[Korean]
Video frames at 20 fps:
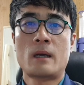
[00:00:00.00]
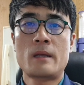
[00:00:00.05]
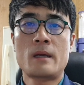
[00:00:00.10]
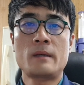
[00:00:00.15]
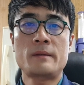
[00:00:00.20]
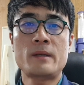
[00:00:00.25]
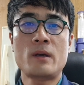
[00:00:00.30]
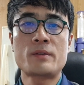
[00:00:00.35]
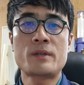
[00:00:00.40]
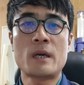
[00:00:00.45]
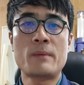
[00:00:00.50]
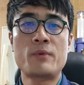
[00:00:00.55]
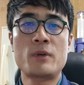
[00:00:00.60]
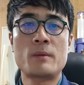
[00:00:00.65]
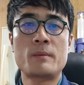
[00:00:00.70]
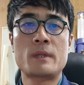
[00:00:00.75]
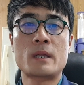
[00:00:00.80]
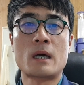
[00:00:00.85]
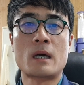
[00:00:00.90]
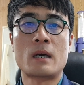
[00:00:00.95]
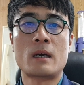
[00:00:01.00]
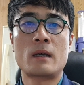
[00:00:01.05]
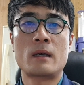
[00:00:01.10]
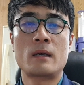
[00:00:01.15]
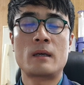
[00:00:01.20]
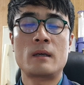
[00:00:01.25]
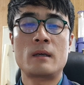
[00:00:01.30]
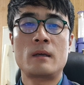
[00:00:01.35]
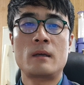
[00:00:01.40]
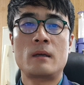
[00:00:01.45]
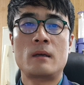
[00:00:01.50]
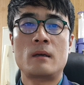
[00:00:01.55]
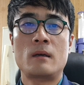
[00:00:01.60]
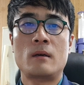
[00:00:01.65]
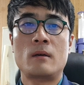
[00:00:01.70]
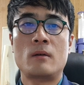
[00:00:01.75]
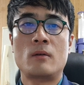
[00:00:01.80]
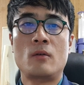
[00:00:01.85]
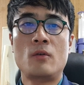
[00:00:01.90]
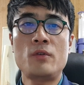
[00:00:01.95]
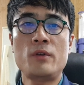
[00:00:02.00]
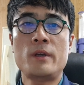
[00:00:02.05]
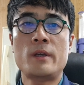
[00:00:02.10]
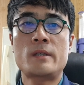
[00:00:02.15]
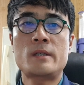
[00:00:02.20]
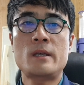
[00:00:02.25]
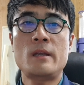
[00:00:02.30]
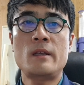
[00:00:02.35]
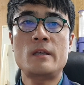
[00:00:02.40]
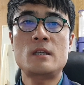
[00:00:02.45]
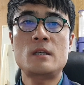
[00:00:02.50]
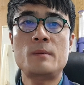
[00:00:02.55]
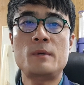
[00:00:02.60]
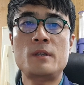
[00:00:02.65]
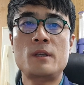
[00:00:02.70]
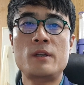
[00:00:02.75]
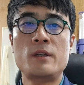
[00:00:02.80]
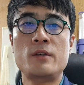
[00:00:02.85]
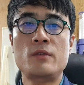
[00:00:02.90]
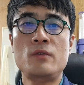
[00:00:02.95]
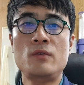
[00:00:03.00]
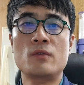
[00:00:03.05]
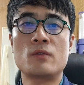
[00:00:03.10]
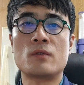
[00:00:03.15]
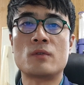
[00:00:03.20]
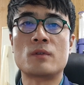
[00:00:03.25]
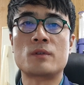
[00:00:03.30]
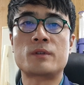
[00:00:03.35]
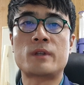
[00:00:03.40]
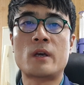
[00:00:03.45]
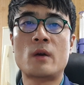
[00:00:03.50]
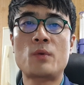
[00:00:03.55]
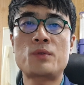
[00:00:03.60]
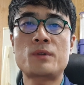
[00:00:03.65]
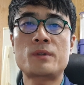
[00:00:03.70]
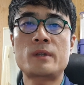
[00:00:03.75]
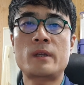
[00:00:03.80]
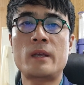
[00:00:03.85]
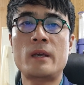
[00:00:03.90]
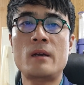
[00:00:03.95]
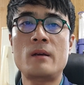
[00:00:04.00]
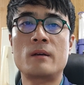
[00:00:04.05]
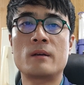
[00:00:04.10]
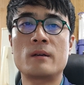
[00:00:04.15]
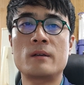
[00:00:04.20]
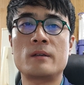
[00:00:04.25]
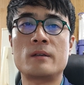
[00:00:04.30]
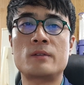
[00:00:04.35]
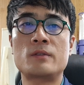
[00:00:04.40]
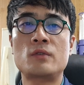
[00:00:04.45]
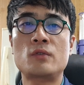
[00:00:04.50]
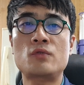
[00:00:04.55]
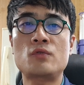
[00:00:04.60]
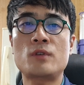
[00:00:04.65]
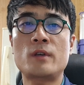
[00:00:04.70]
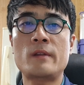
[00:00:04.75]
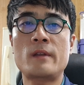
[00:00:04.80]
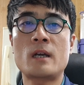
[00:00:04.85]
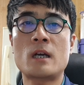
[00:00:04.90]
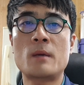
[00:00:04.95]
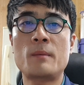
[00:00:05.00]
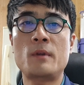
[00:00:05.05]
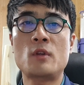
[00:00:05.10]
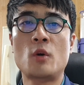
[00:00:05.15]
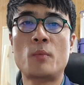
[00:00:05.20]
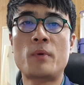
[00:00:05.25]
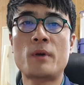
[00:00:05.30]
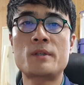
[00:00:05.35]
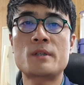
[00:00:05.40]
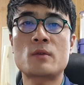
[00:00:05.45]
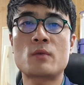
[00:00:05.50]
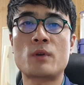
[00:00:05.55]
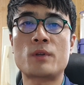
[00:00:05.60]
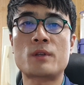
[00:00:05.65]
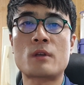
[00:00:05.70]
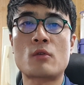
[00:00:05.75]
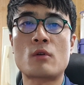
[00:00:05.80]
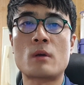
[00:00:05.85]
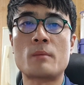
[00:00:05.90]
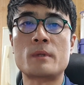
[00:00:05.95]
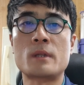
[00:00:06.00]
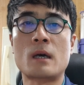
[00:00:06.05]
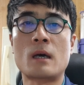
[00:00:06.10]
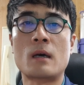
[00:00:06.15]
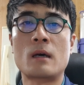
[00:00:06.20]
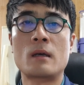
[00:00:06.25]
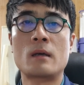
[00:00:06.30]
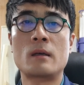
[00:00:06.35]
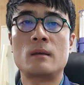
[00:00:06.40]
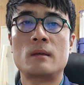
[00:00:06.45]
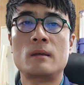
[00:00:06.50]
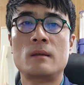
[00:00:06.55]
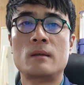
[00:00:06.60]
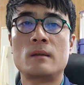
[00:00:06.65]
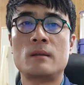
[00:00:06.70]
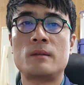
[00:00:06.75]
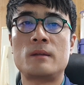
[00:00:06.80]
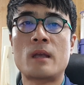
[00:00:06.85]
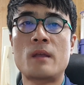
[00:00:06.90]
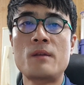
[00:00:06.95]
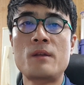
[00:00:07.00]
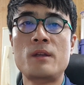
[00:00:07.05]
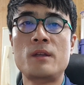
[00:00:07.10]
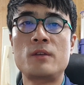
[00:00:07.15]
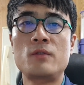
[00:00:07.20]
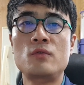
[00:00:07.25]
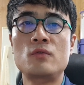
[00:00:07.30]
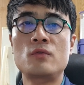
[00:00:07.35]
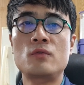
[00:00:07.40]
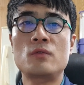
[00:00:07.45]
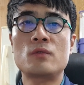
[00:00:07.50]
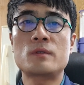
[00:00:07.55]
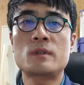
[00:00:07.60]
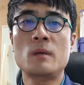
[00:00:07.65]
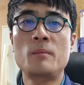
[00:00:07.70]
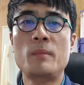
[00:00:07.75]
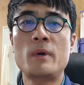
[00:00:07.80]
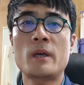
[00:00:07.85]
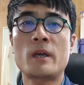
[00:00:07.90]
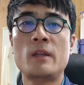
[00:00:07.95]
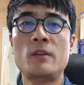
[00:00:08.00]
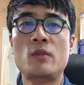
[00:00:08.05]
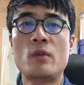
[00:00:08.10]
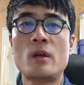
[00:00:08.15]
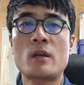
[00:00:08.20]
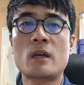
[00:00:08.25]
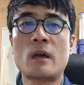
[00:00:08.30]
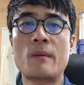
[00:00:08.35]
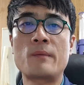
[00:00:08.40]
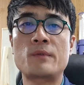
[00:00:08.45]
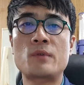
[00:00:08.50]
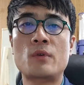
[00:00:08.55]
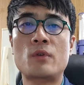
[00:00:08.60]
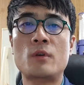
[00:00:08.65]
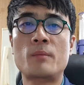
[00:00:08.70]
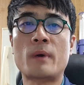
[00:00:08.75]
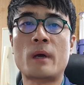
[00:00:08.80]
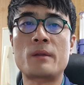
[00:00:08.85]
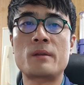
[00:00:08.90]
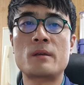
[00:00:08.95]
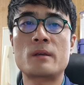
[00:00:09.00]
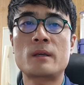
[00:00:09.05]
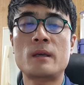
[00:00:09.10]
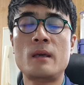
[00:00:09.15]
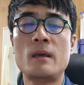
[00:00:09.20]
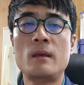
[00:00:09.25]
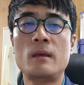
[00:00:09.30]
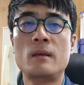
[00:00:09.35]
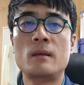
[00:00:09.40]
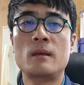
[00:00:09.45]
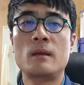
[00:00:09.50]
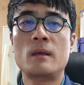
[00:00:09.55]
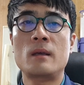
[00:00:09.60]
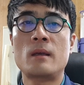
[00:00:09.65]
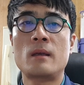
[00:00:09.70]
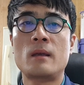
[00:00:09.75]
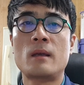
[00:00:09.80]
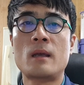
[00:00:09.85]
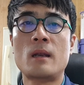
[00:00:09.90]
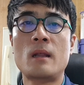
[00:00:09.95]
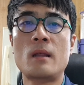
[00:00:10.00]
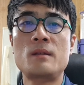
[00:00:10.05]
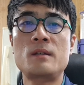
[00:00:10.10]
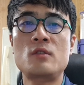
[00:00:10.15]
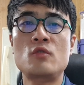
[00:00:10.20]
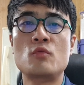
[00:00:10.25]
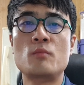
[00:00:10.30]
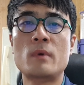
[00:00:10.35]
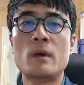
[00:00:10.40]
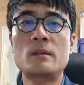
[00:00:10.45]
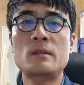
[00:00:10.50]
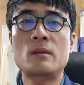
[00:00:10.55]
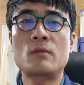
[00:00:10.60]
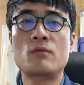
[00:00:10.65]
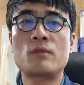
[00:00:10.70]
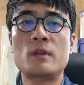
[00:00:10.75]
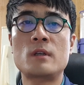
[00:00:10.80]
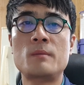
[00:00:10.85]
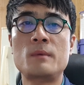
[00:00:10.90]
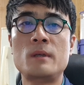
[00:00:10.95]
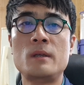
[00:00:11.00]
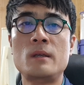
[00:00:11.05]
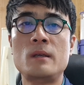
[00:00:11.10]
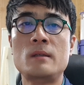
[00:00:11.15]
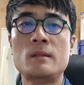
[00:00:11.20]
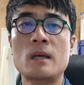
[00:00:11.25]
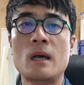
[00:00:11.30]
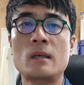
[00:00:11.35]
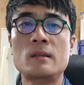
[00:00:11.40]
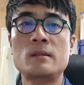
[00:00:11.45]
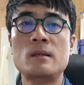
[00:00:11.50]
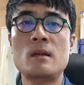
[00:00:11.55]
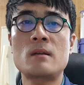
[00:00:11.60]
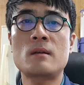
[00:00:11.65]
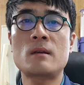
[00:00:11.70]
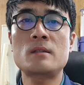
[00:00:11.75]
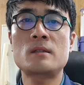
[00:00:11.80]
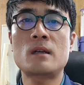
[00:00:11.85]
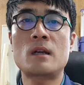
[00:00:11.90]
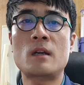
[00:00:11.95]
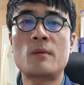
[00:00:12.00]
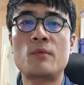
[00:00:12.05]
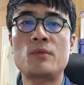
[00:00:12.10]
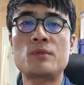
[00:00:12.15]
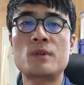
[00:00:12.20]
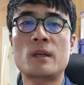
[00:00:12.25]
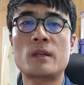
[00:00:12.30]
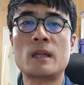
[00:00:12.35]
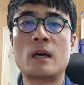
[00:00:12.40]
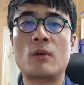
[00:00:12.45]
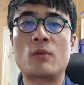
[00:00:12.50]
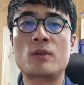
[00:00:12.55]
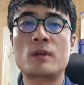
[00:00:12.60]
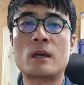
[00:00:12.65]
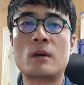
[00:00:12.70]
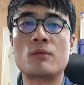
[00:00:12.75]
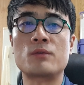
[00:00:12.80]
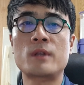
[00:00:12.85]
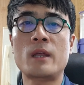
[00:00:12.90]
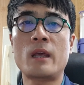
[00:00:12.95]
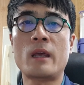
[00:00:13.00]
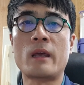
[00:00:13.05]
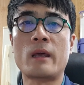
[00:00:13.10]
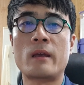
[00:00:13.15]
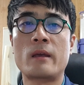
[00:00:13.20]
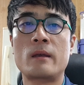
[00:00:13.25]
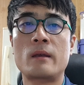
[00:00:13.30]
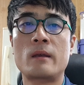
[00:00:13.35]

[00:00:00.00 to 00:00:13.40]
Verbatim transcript: 안녕하세요 샤프입니다. 오늘 2022년 이후 대우조선해양의 수주 기대감이 높아지고 있다고 합니다. 내년 이후 선박 인도량 감소를 반영해 LNG 운반선 운임이 상승할 것이라는 분석이 나오는 가운데